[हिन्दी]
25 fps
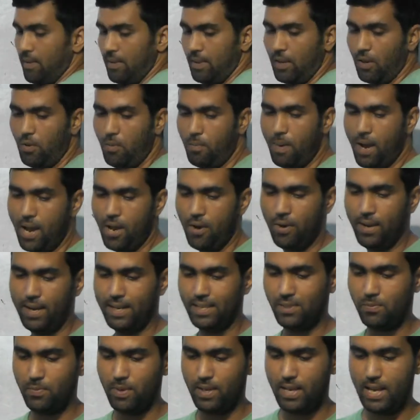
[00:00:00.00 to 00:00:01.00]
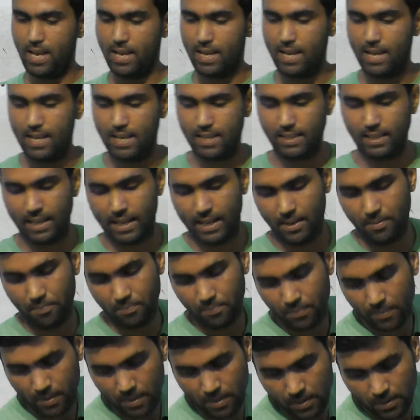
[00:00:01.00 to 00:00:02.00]
देखो बायोगैस में क्या किया जाता
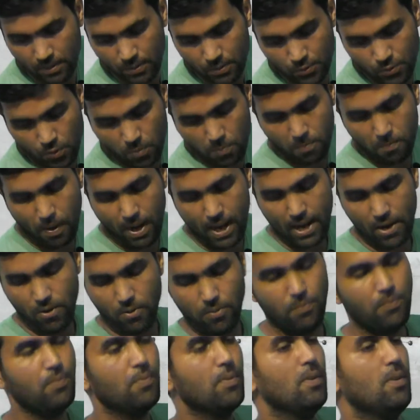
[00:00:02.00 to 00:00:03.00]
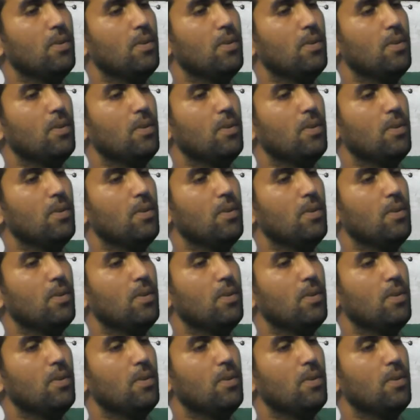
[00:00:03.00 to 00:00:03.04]
है जो बायो